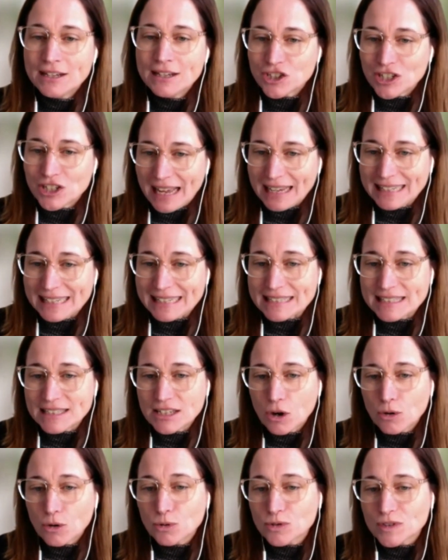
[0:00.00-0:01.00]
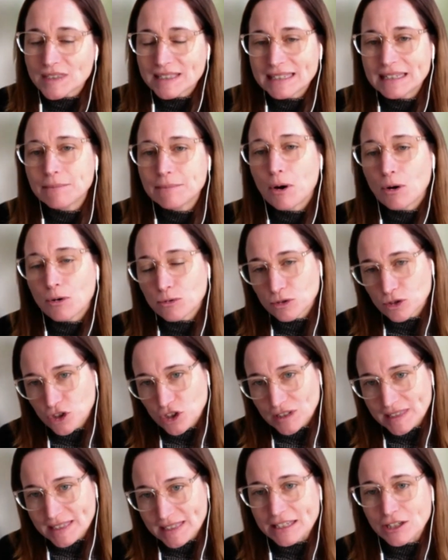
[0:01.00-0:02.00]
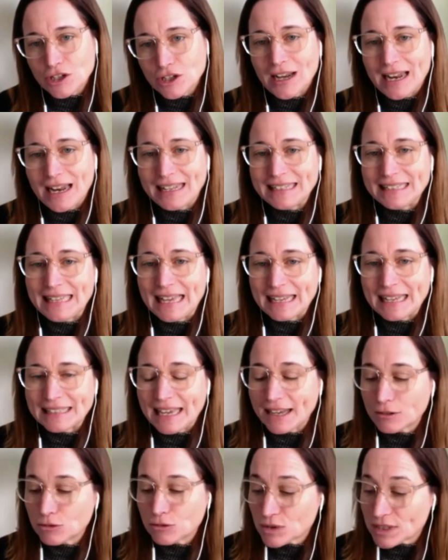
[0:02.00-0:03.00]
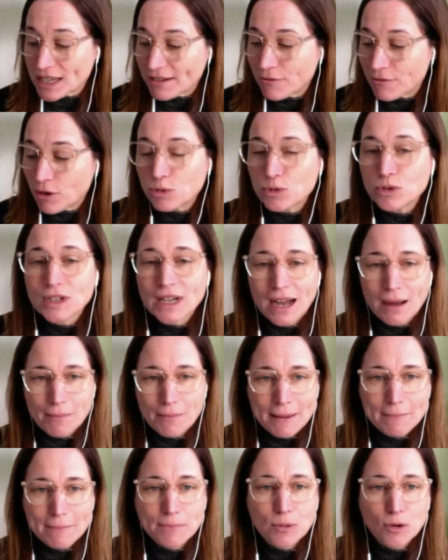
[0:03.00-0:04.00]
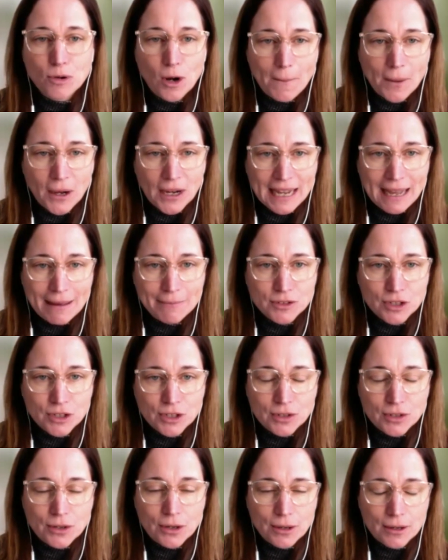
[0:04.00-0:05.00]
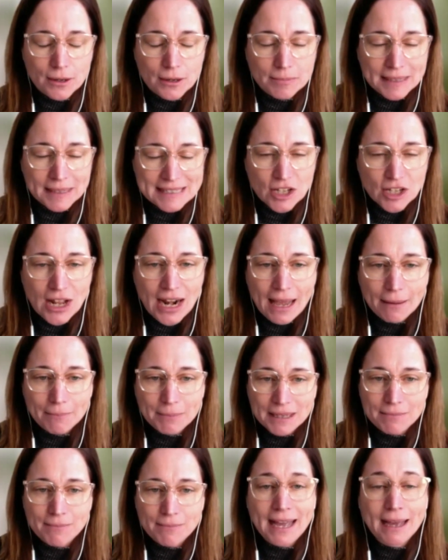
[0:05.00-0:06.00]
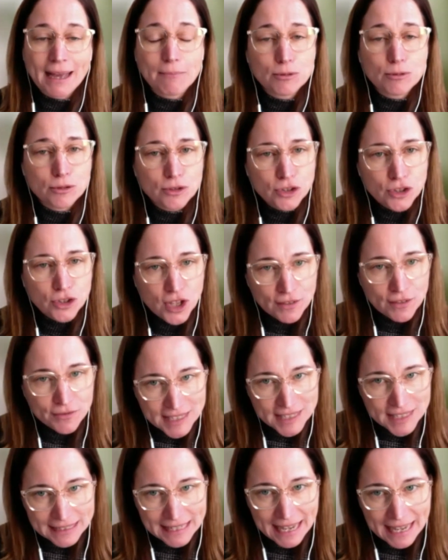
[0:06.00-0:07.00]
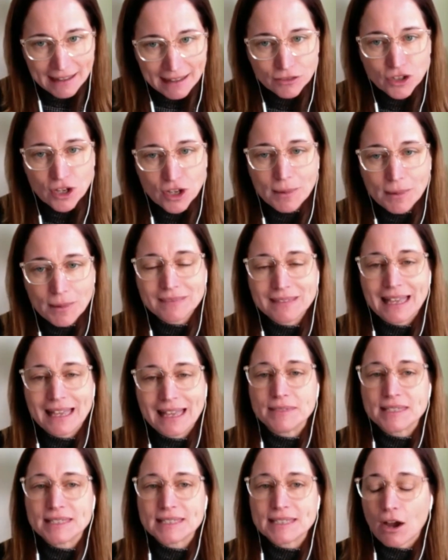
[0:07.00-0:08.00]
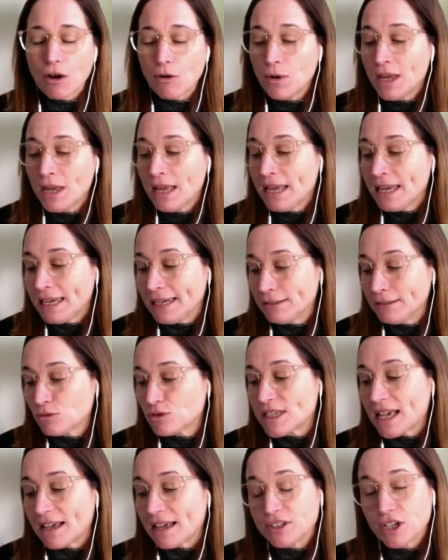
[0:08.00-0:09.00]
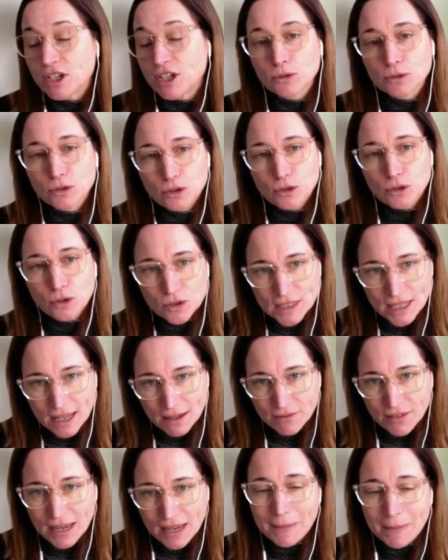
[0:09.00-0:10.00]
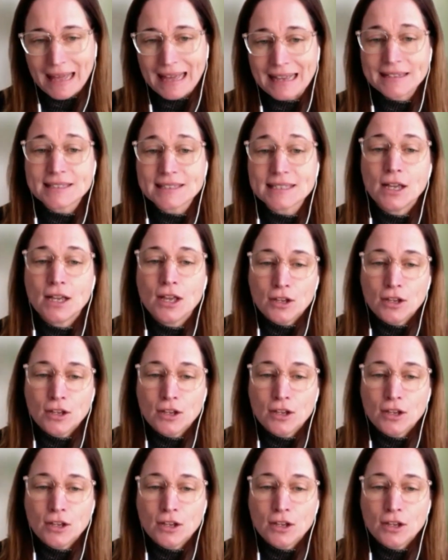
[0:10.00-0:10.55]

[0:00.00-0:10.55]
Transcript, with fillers: J'ai la question aussi, bon, je sais que l'année dernière, nous avons eu quand même pour le programme de euh, préscolaire primaire plus de 940 demandes d'admission et nous mhm. avions 220 places.